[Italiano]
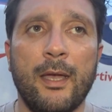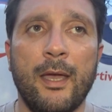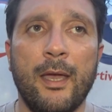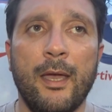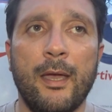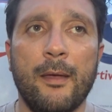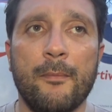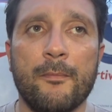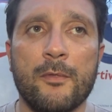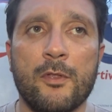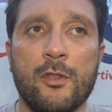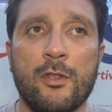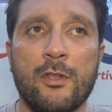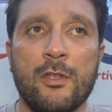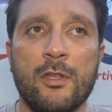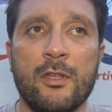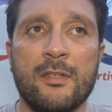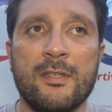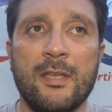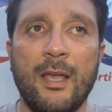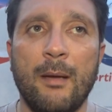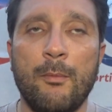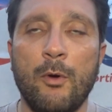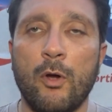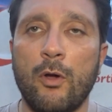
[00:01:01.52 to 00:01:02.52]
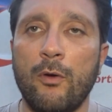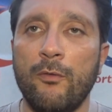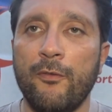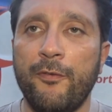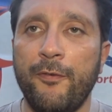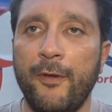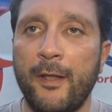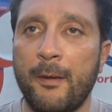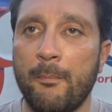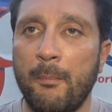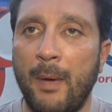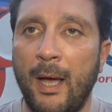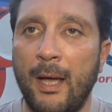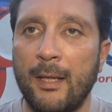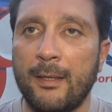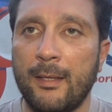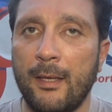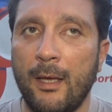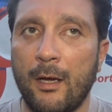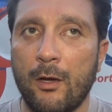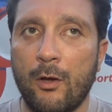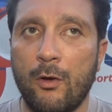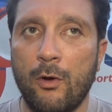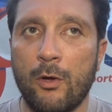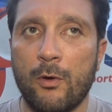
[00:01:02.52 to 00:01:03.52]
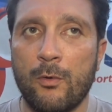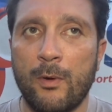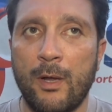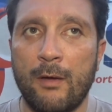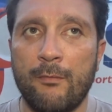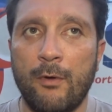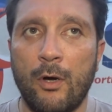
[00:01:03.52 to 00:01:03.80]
che ci siamo confermati ancora una